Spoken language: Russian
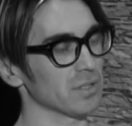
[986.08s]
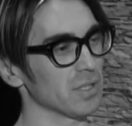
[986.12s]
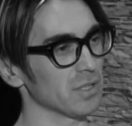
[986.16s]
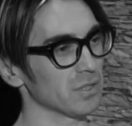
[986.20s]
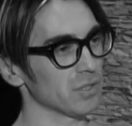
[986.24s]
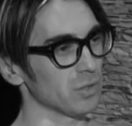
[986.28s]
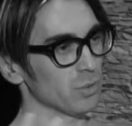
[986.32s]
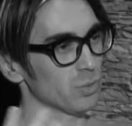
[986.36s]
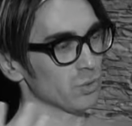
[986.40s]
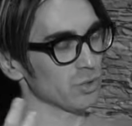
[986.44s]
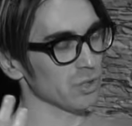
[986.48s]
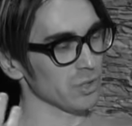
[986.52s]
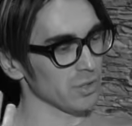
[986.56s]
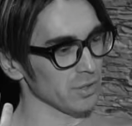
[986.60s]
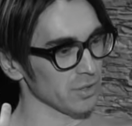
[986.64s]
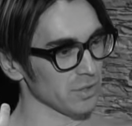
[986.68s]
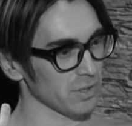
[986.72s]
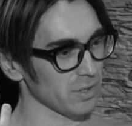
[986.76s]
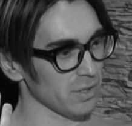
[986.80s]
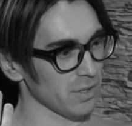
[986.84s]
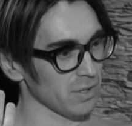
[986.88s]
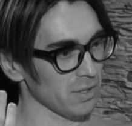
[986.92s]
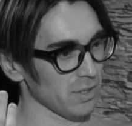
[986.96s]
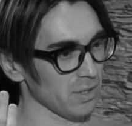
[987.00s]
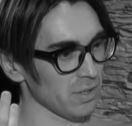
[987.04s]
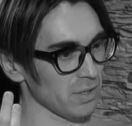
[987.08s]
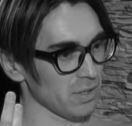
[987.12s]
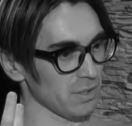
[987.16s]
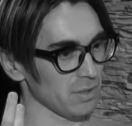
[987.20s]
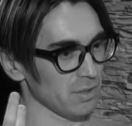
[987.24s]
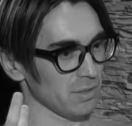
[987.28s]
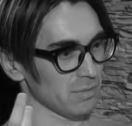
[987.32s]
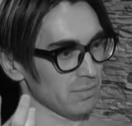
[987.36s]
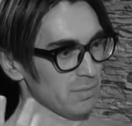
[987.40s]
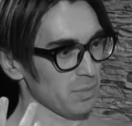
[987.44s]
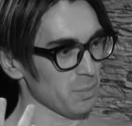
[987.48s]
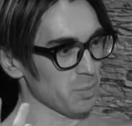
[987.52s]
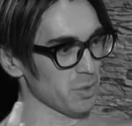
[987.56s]
заслушался
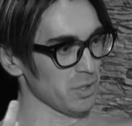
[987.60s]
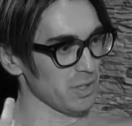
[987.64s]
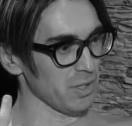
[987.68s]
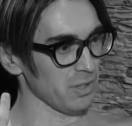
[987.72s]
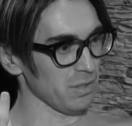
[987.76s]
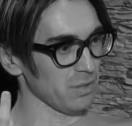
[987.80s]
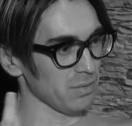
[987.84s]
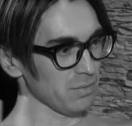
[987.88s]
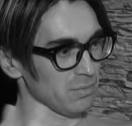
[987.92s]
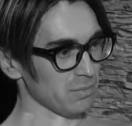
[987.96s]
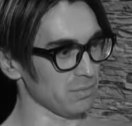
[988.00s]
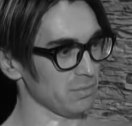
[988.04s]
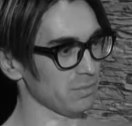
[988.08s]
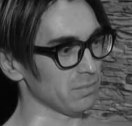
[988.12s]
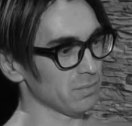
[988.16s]
вообще